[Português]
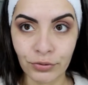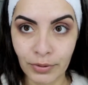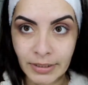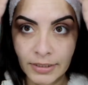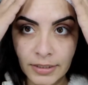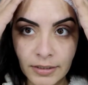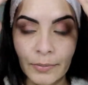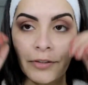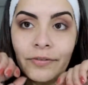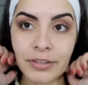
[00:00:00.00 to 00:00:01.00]
Tô aqui com a
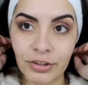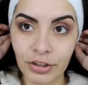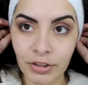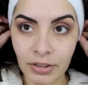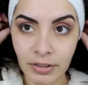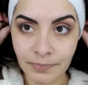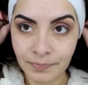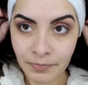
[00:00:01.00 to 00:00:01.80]
minha faixinha.